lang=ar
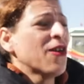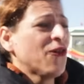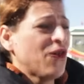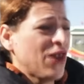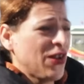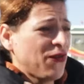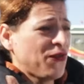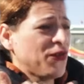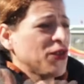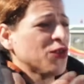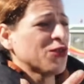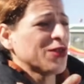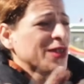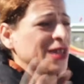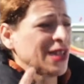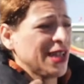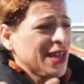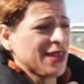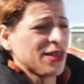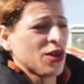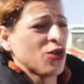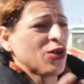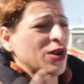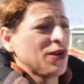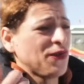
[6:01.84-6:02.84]
في
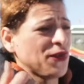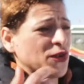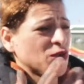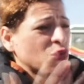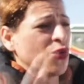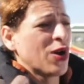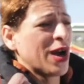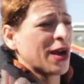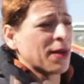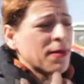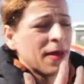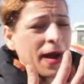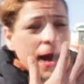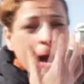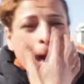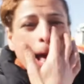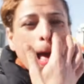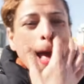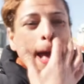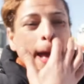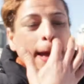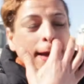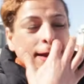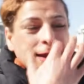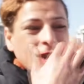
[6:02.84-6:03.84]
2003 و2004
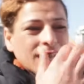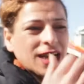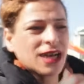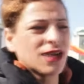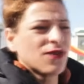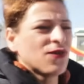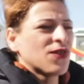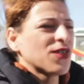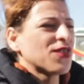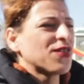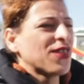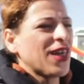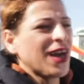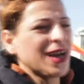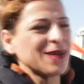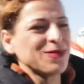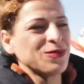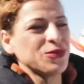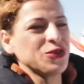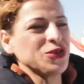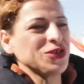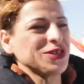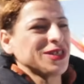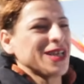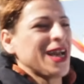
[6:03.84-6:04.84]
ناكل في
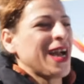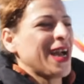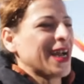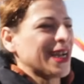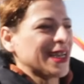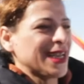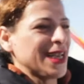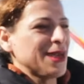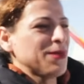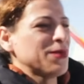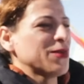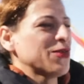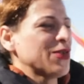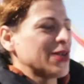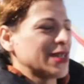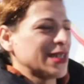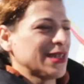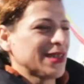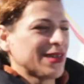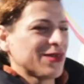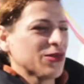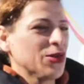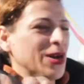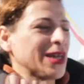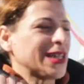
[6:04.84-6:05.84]
الضرب أختي على وقت
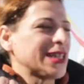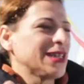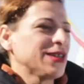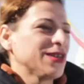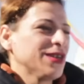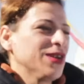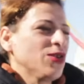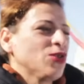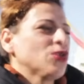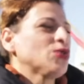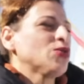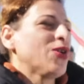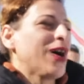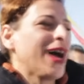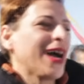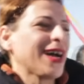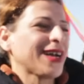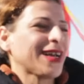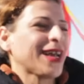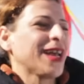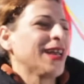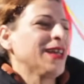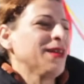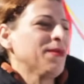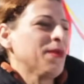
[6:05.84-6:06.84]
اللي وقت اللي يقعدوا على
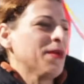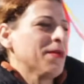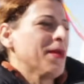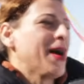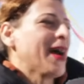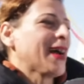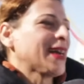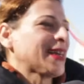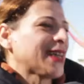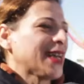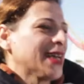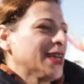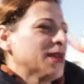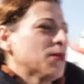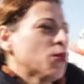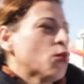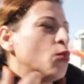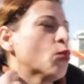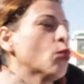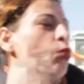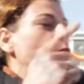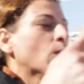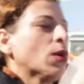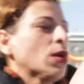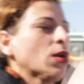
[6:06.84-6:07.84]
مع
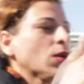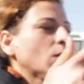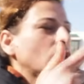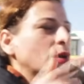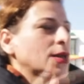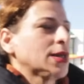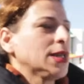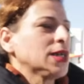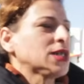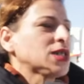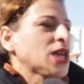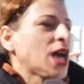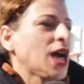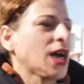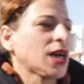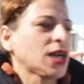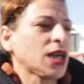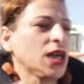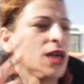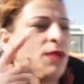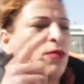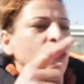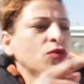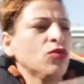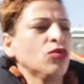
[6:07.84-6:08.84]
ركايبهم وما نقعدلكش
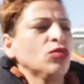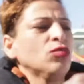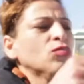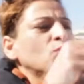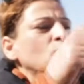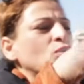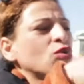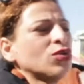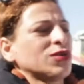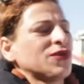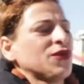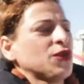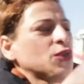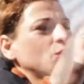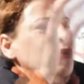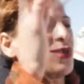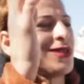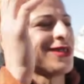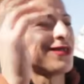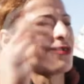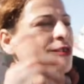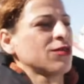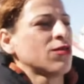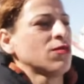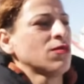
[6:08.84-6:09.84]
عركايبي ونموت في
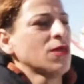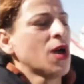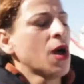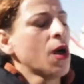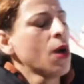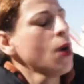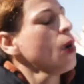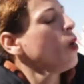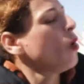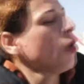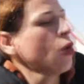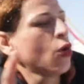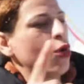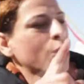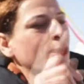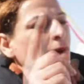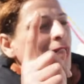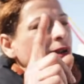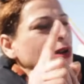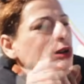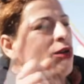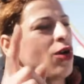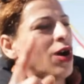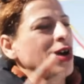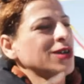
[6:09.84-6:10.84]
وسطكم
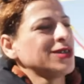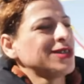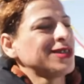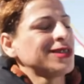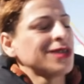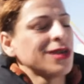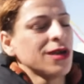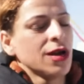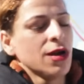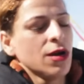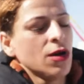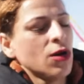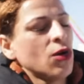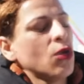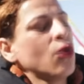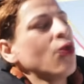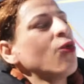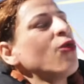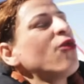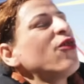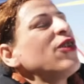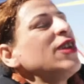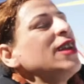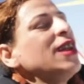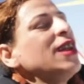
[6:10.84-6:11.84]
وما نقعدش وفي